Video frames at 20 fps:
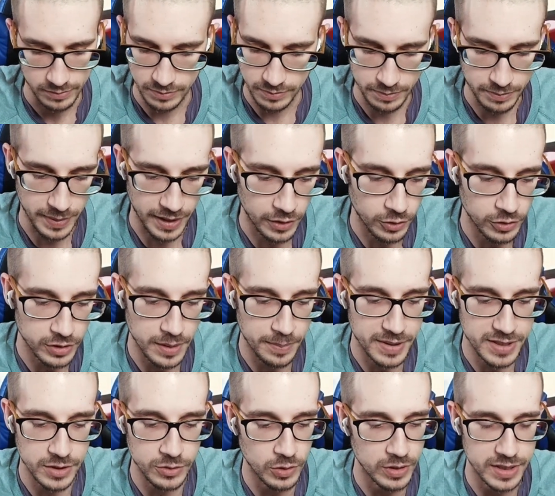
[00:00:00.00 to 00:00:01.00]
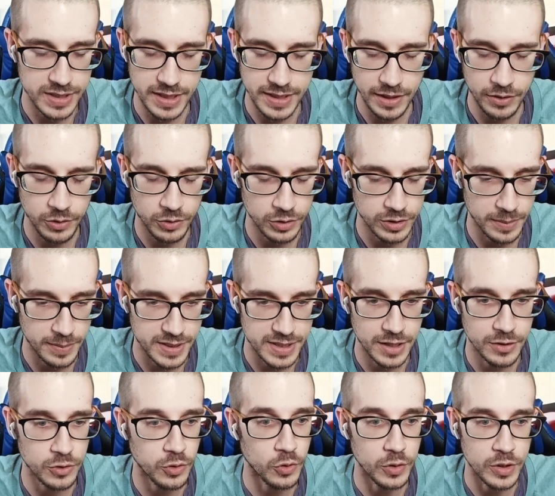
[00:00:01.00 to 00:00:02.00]
mejor te presento al diseñador, te
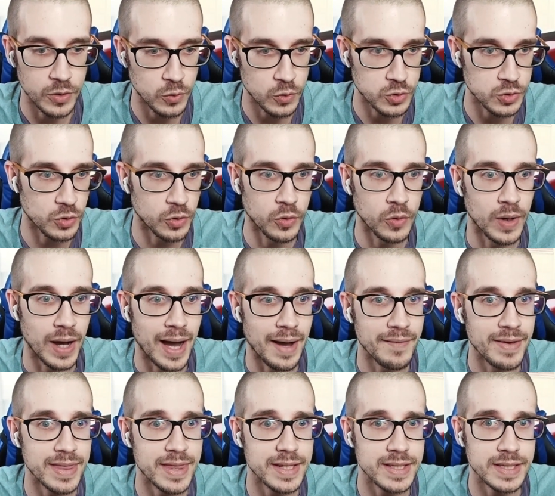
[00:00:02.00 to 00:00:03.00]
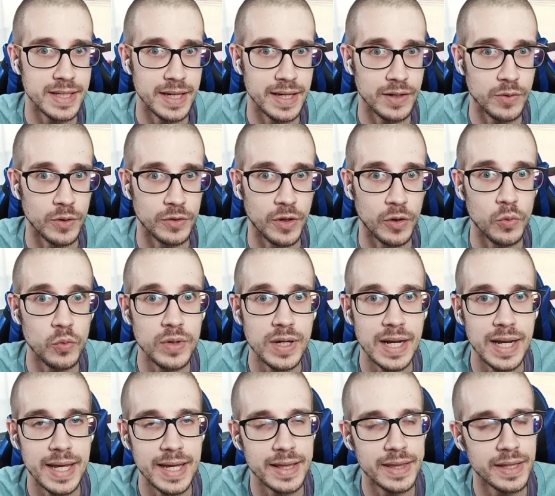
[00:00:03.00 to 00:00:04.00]
presento incluso a veces que cuando algún
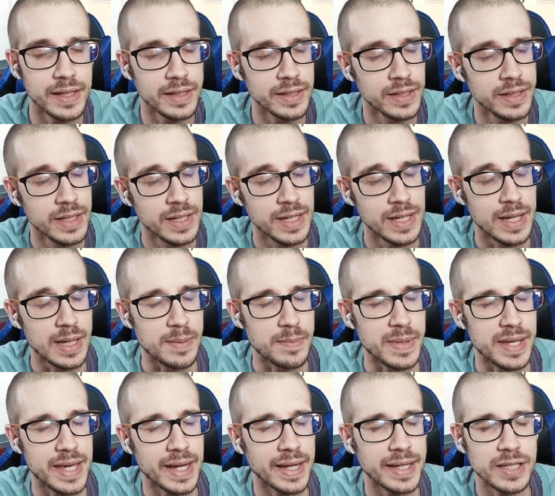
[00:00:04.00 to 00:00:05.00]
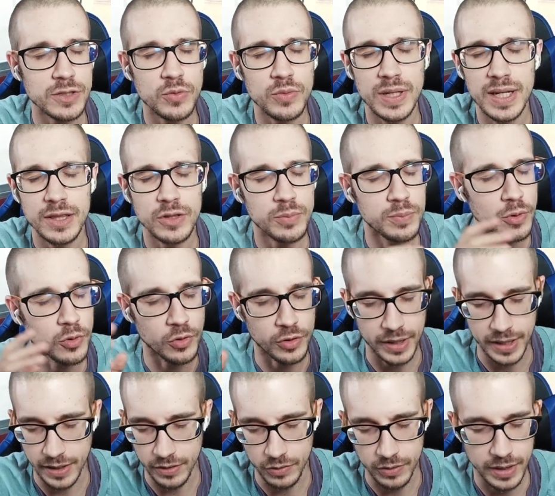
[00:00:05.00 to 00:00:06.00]
cliente me llega y es un cliente un poco
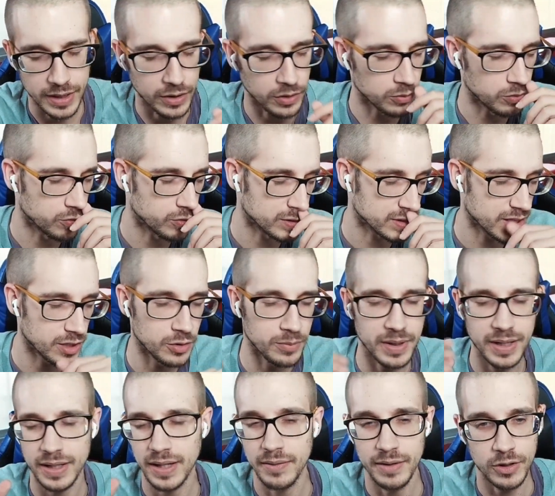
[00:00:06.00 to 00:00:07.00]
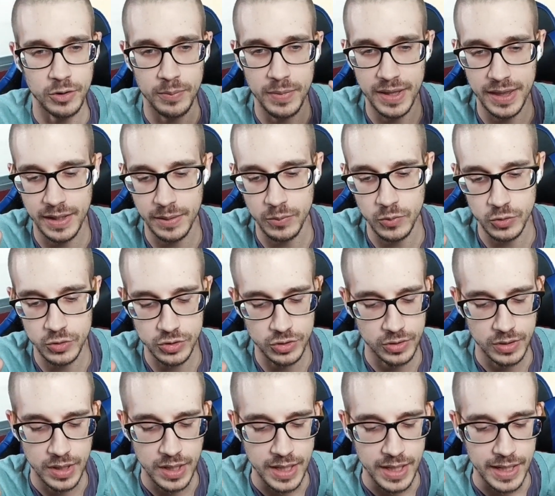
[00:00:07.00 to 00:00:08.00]
raro. Y digo, uff, este no me cabe convencer mucho.
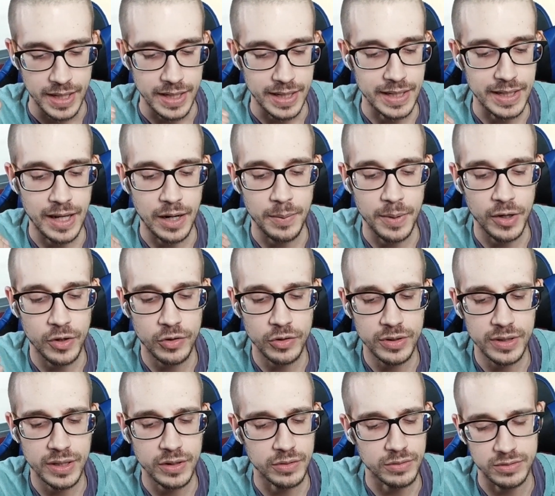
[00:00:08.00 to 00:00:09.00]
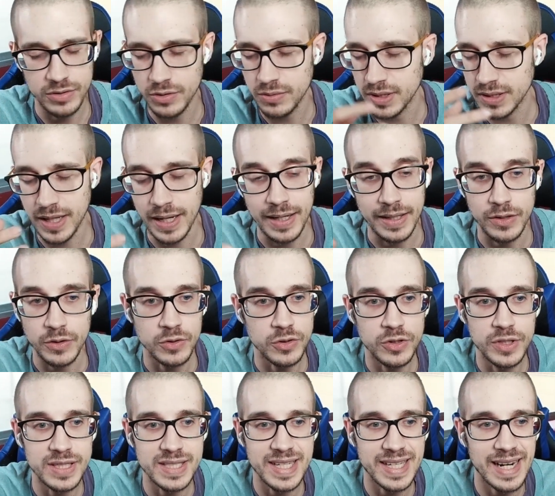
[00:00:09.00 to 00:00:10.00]
Y a lo mejor digo, no me tal.
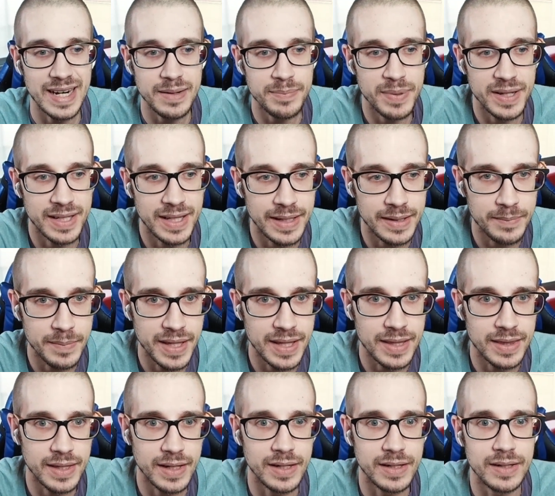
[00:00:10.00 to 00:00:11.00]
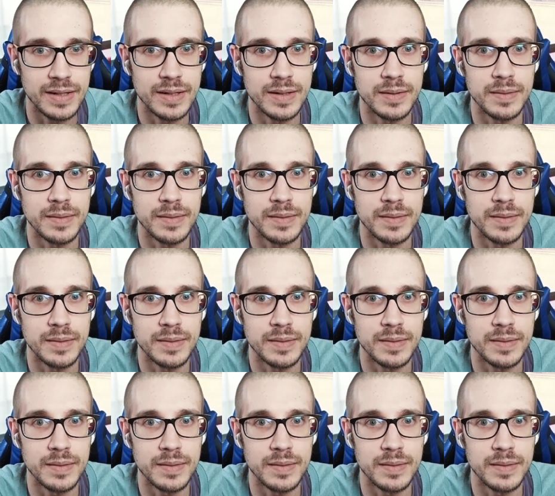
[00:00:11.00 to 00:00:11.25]
Ni siquiera le, me dicen,